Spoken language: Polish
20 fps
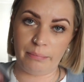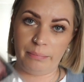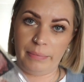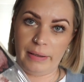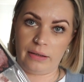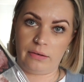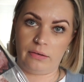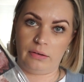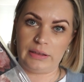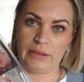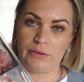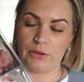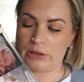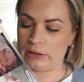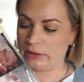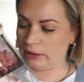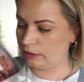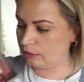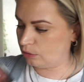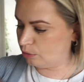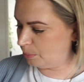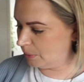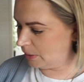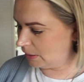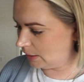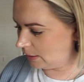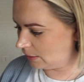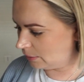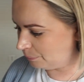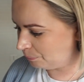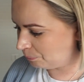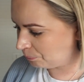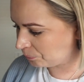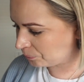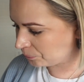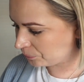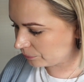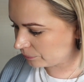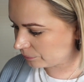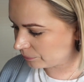bekon, zawsze ten kupuję ten
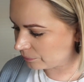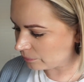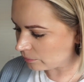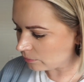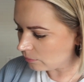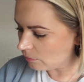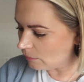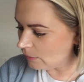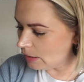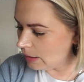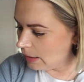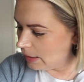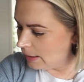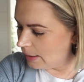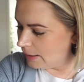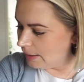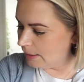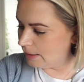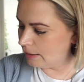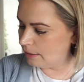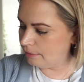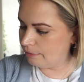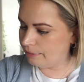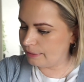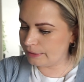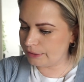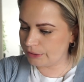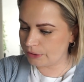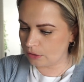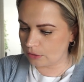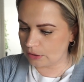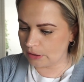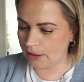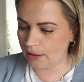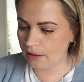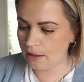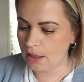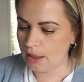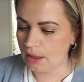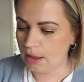e, wędzony.
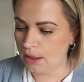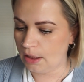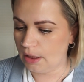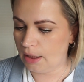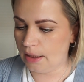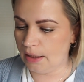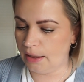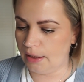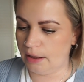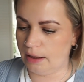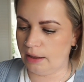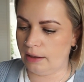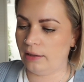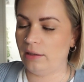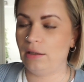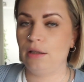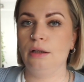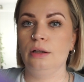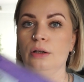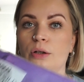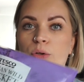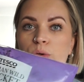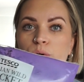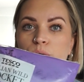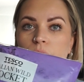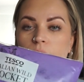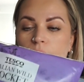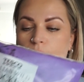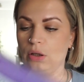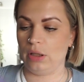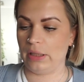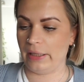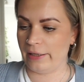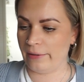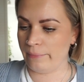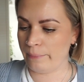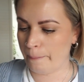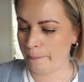E, rukole,